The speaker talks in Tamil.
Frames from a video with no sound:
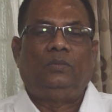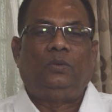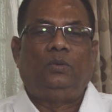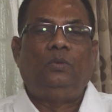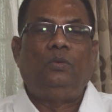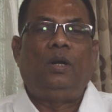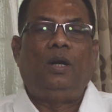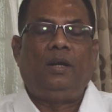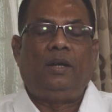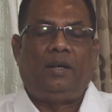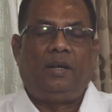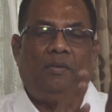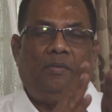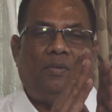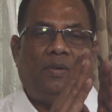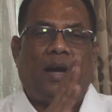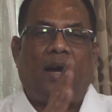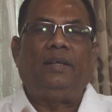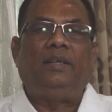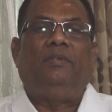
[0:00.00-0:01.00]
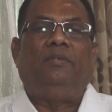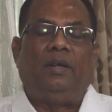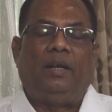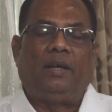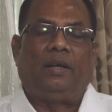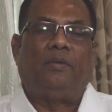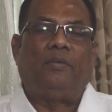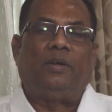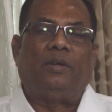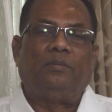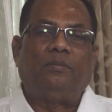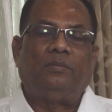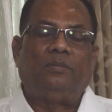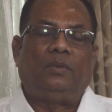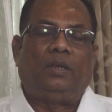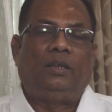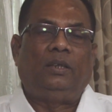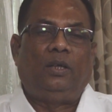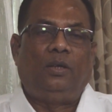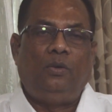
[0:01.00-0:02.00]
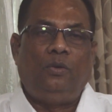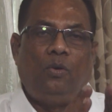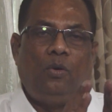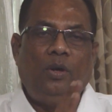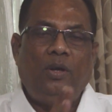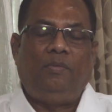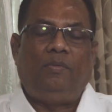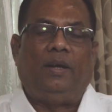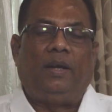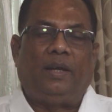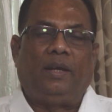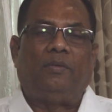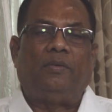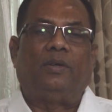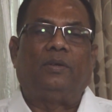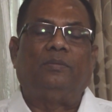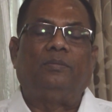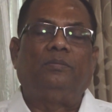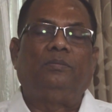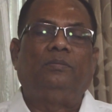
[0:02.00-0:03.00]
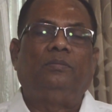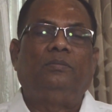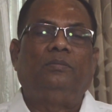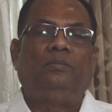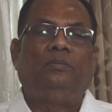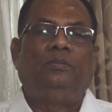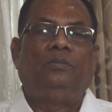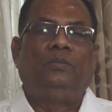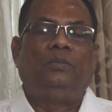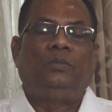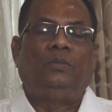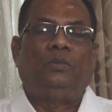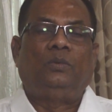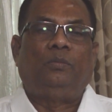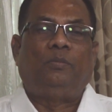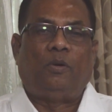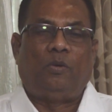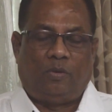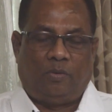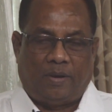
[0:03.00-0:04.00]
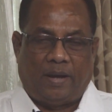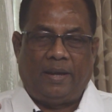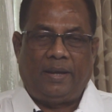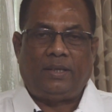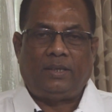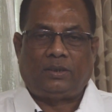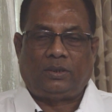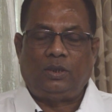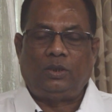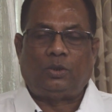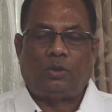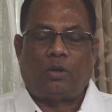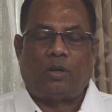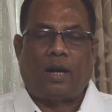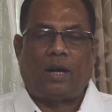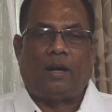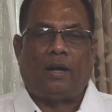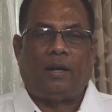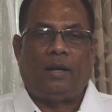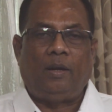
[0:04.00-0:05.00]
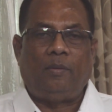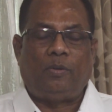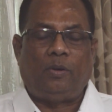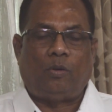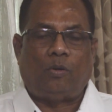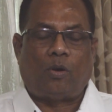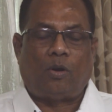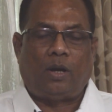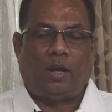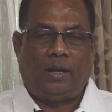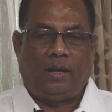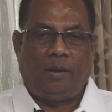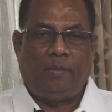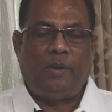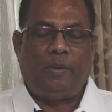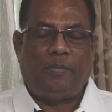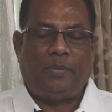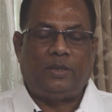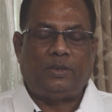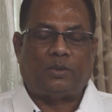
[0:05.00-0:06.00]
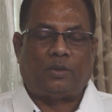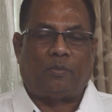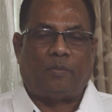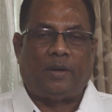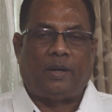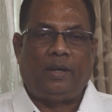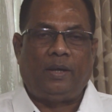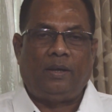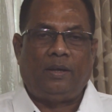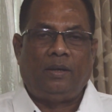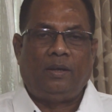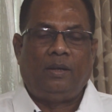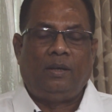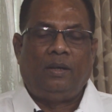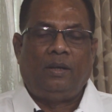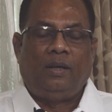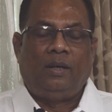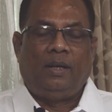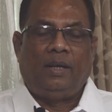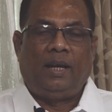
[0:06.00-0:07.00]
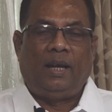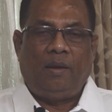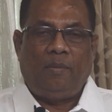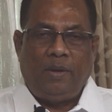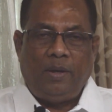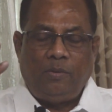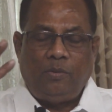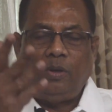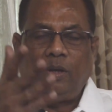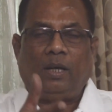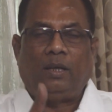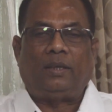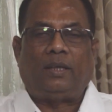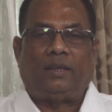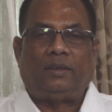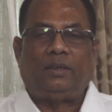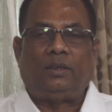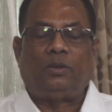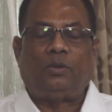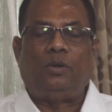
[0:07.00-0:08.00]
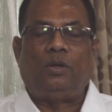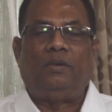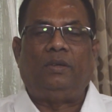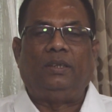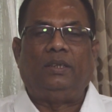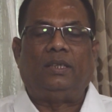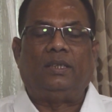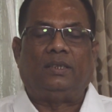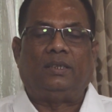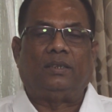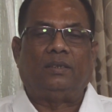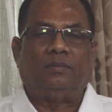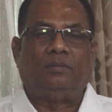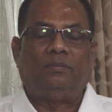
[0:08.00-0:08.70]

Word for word: உங்களுக்கு வியாதி விலகிவிடும் அந்த நோய் விலகிவிடும் இப்போ ஒரு வைரஸ்ன்னு சொல்கிறாங்களே இப்போ கொரோனா எல்லாமே பேசுகிறோமே எல்லாமே உங்களுக்கு அந்த ரத்தத்துக்குள்ளே வந்துருச்சு